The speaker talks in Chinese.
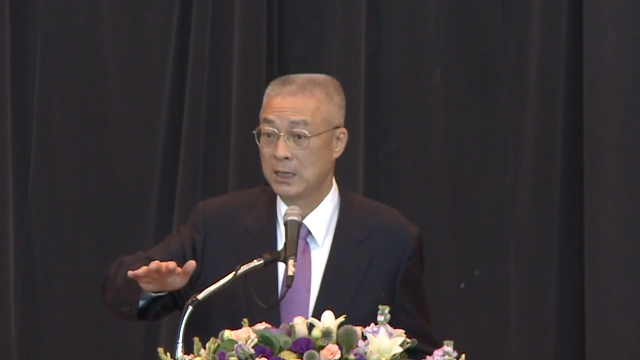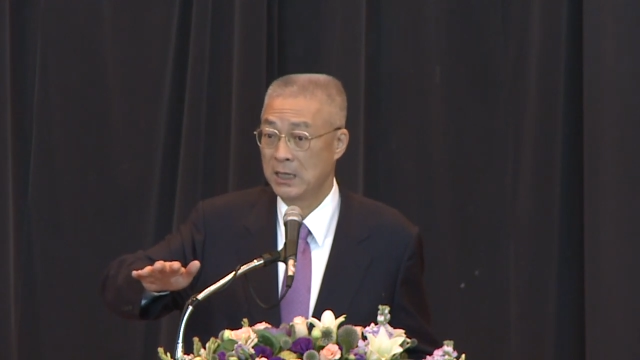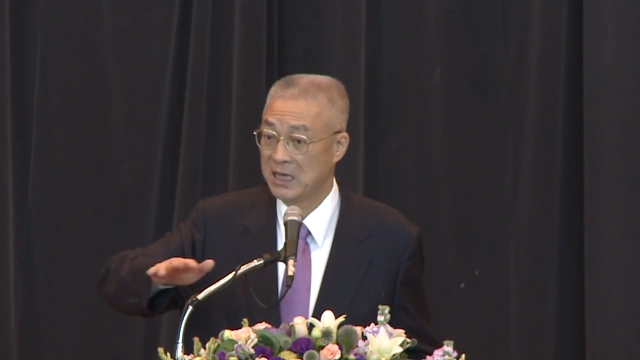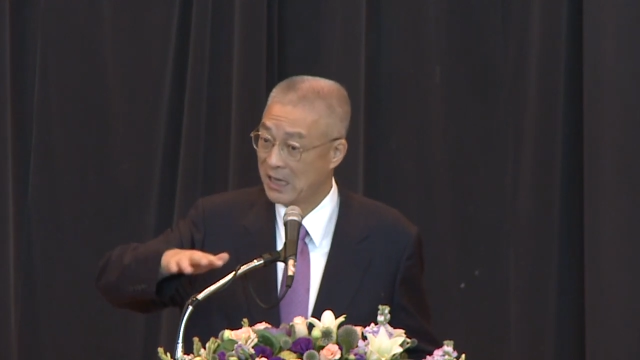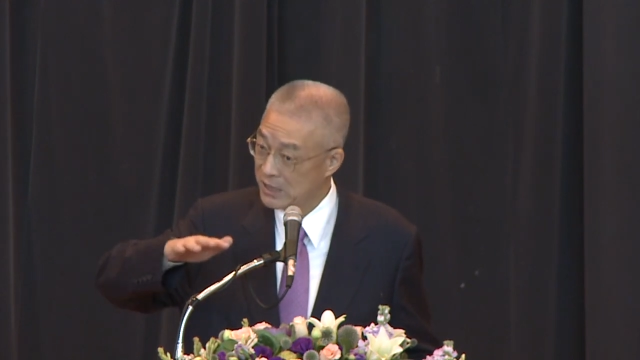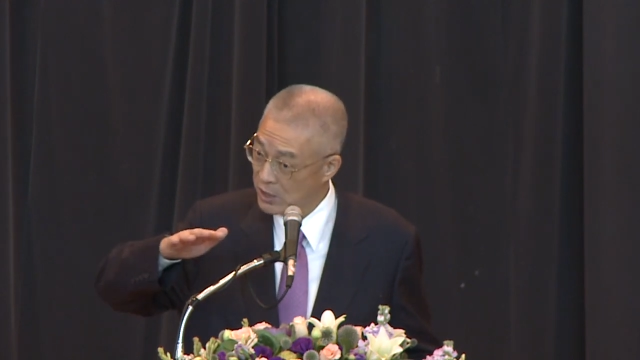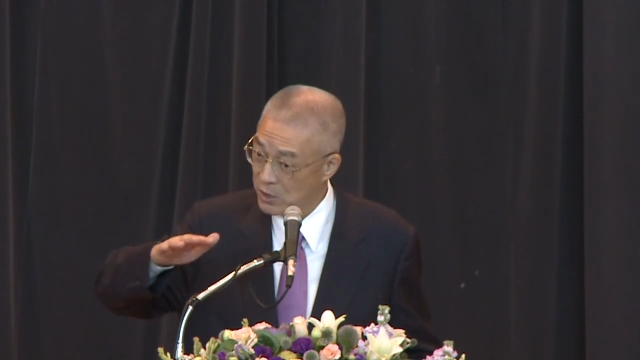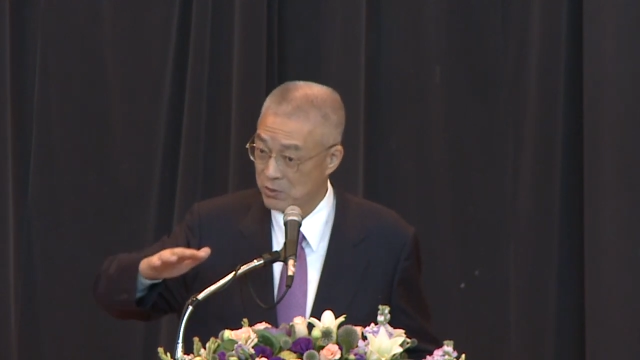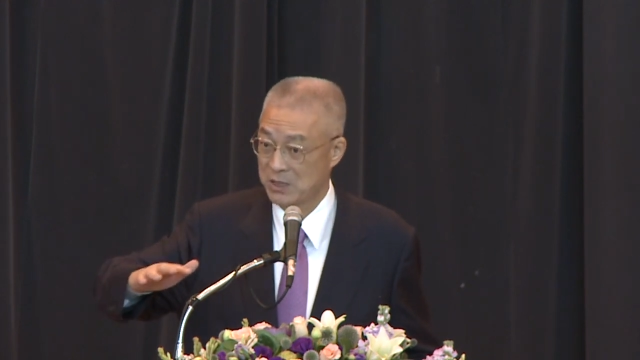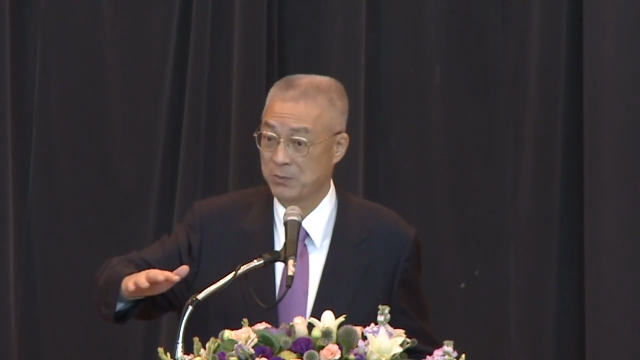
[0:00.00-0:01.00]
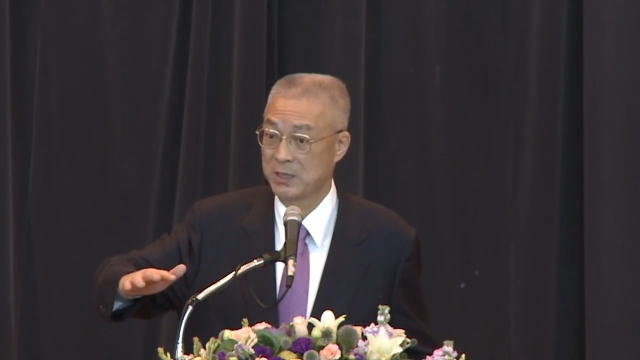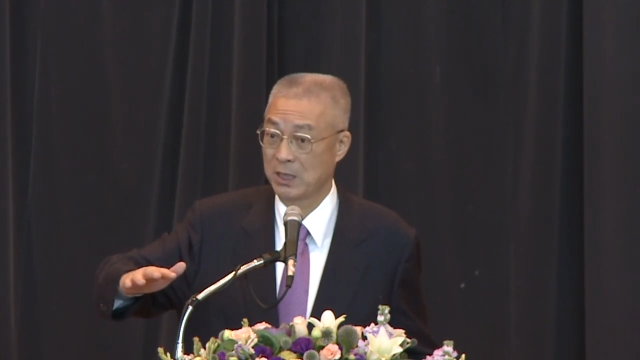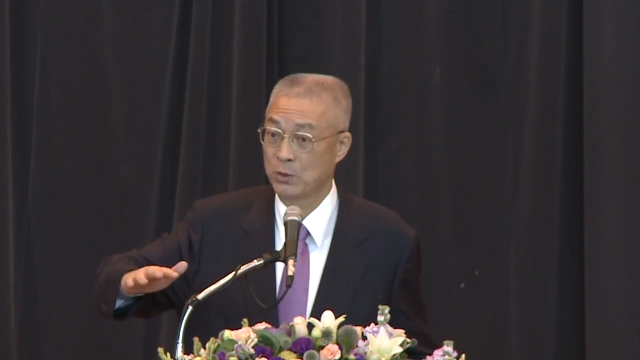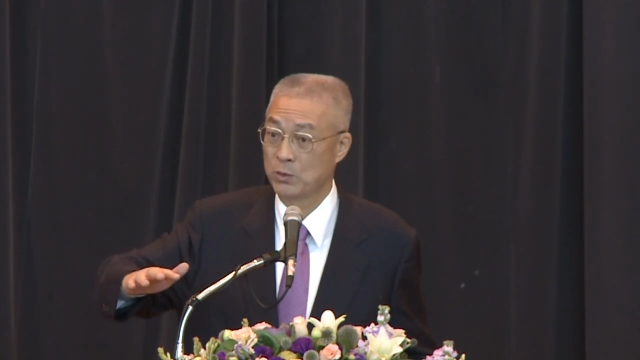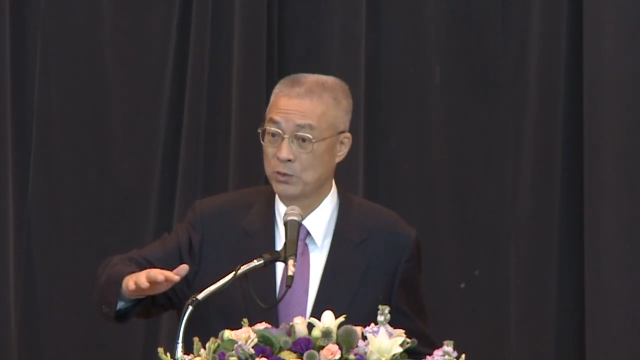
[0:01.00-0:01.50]
应该尽用什么
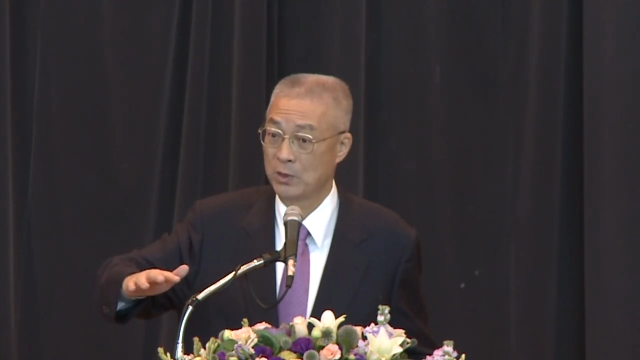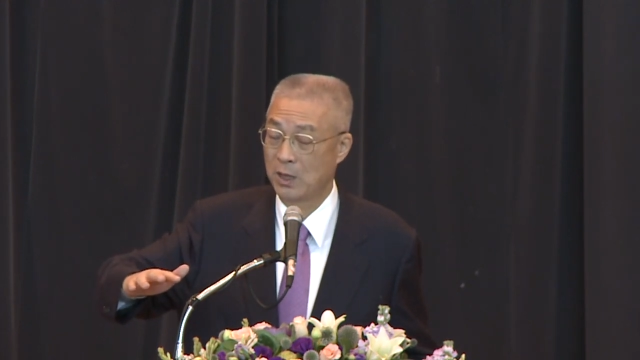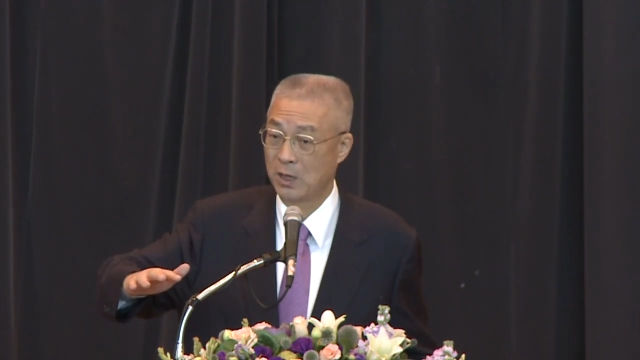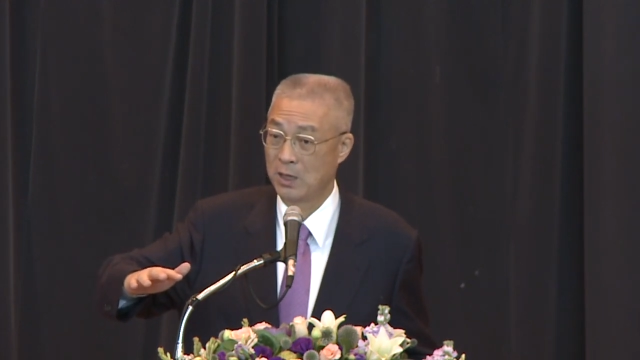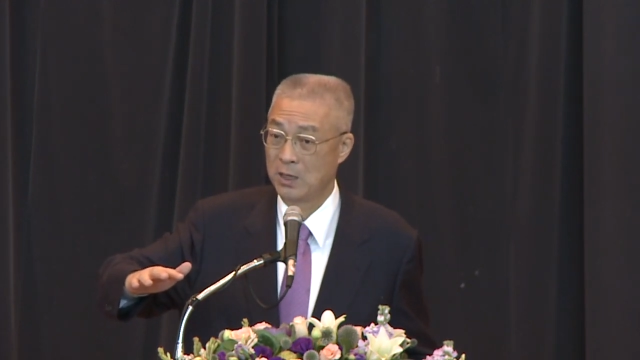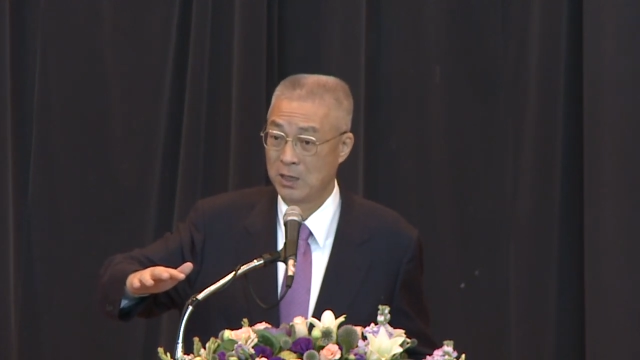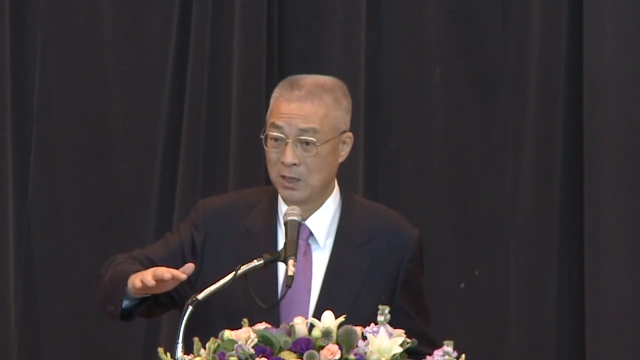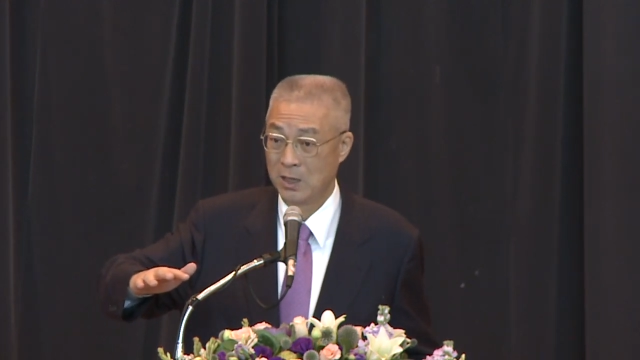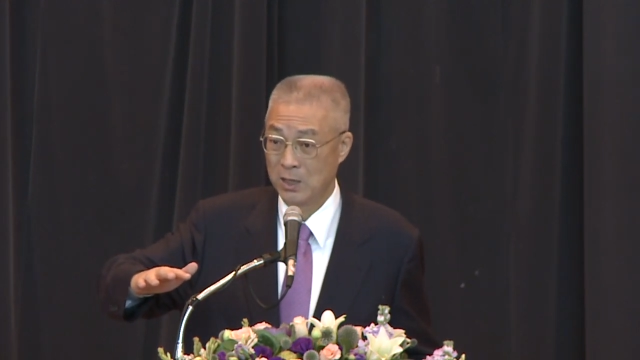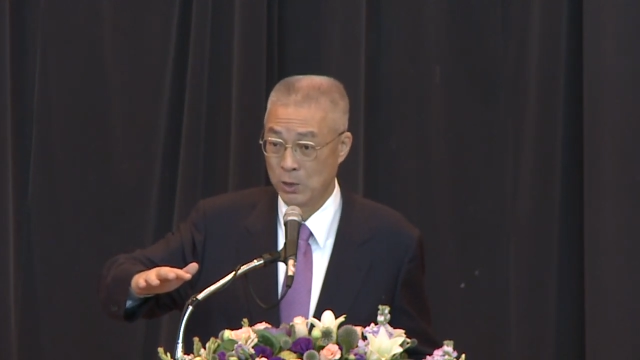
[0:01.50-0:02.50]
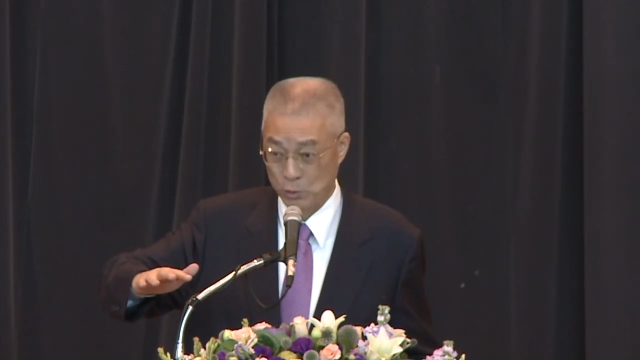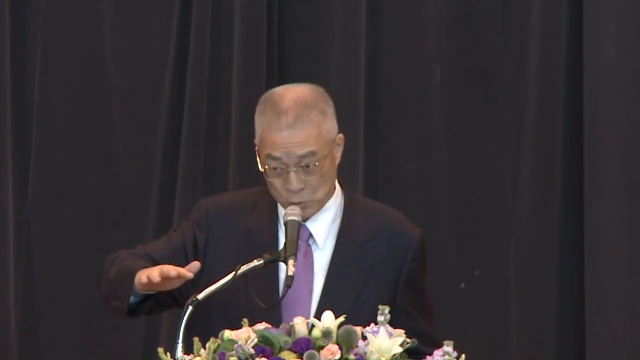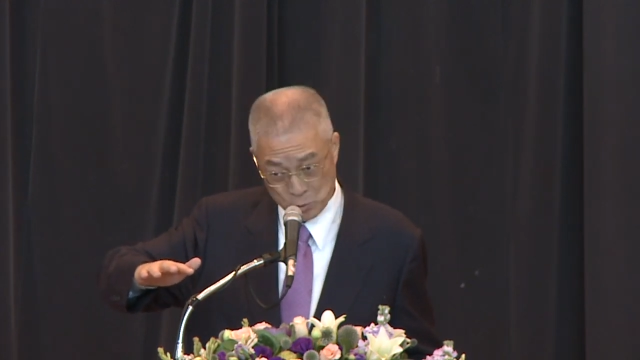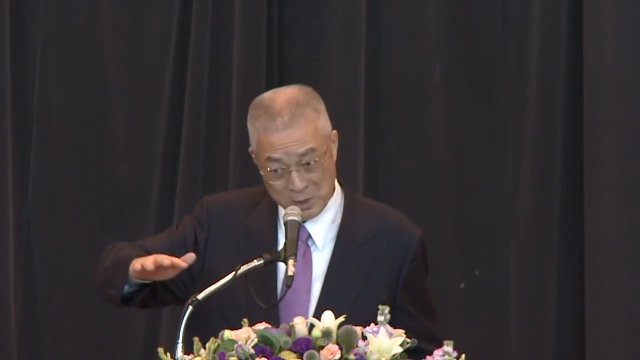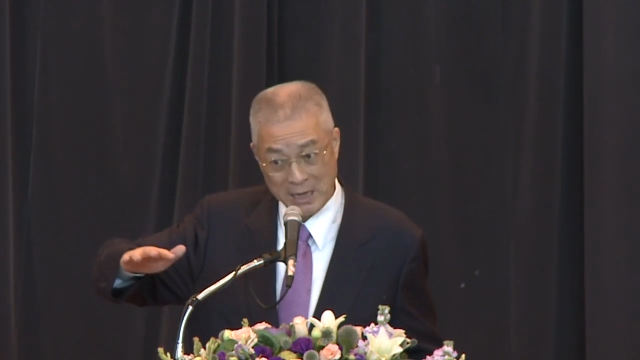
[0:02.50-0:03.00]
程度啊，有
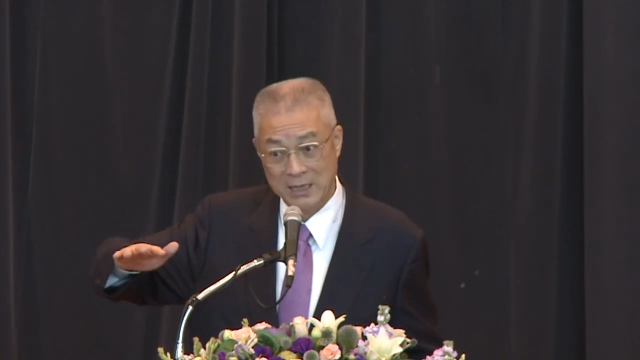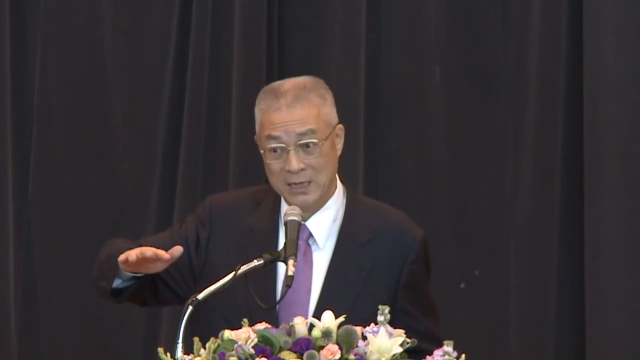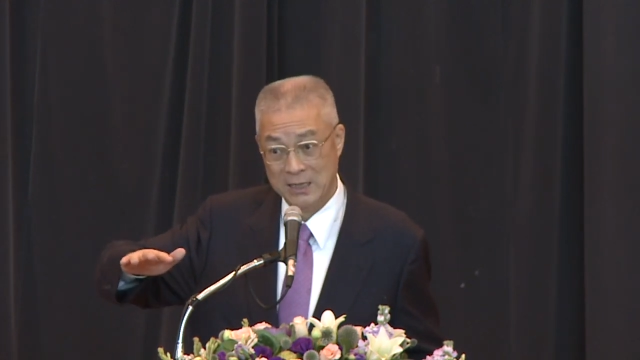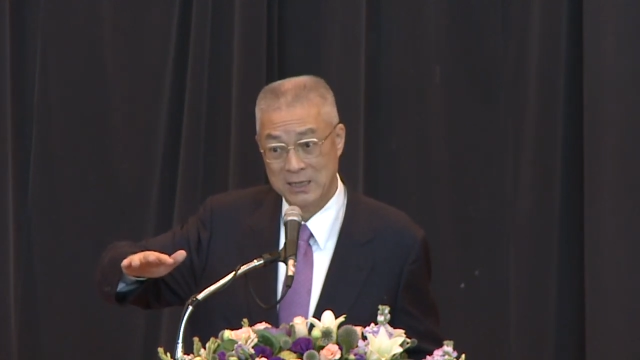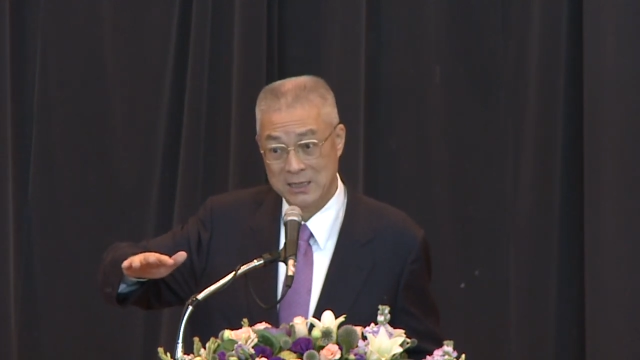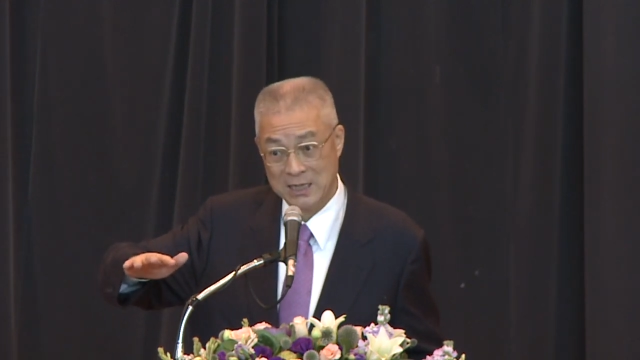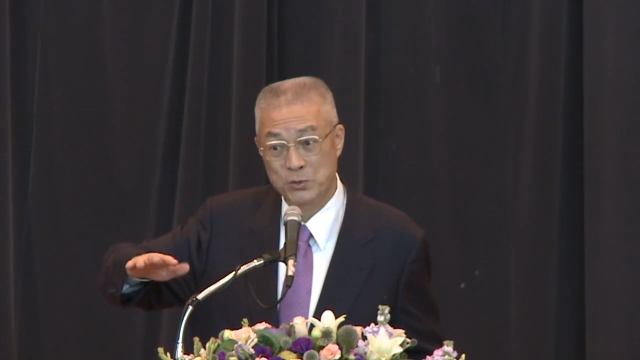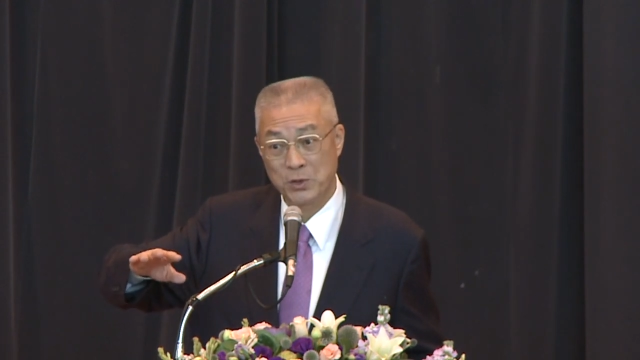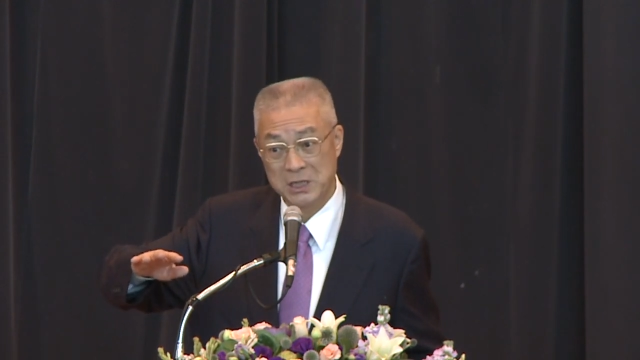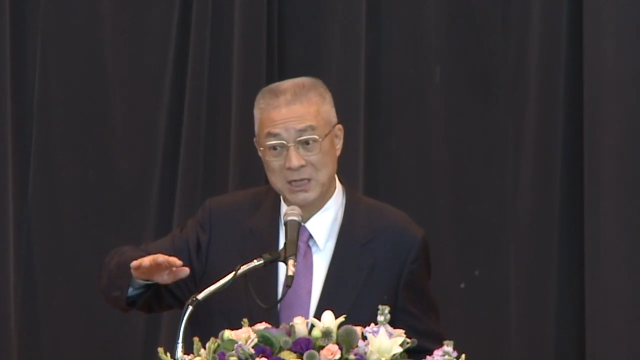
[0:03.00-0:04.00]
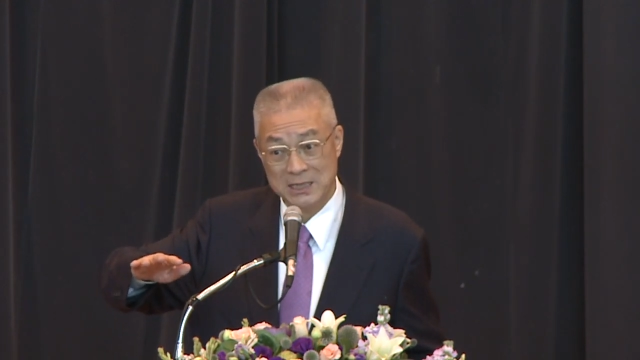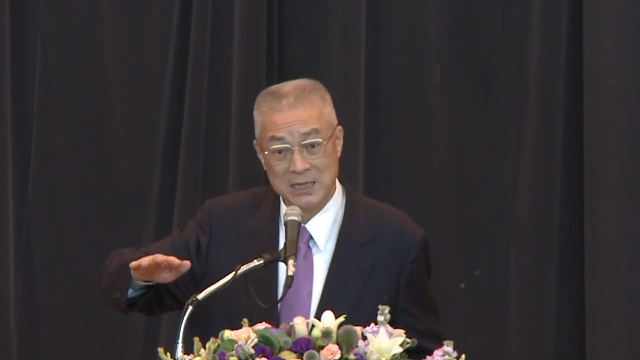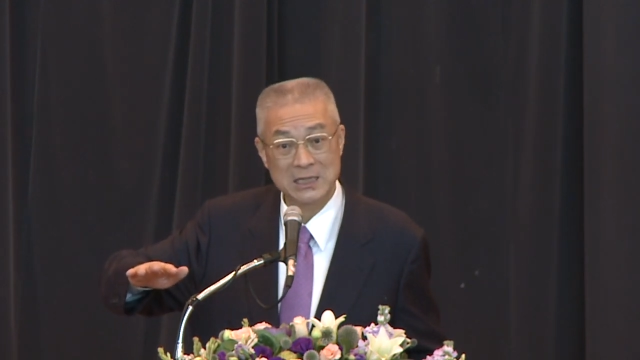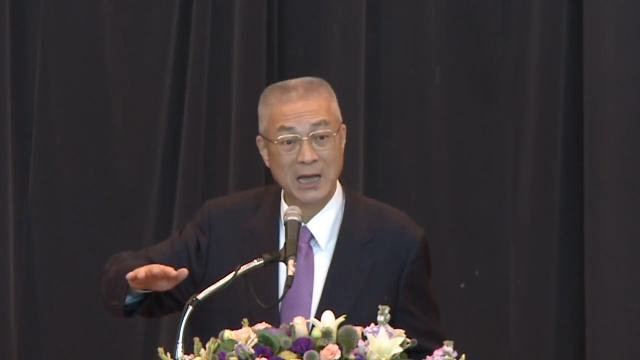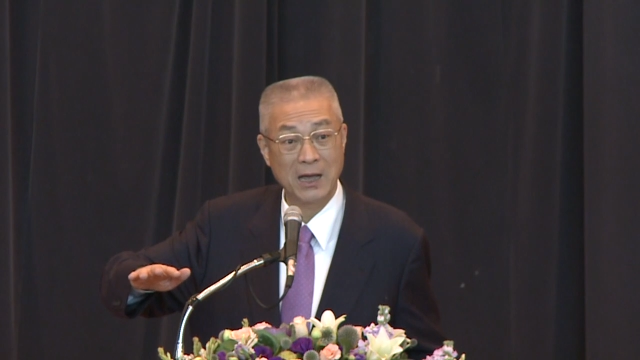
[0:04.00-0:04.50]
逐年的在做一些
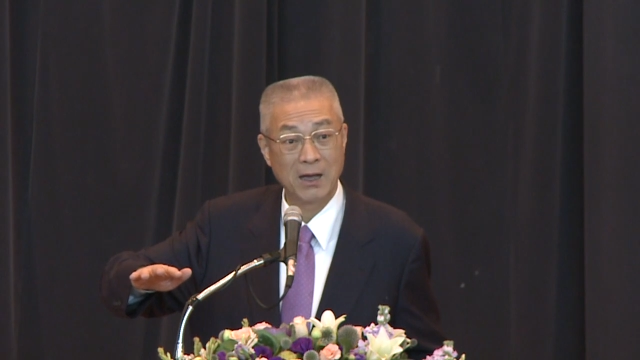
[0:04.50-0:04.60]
增加。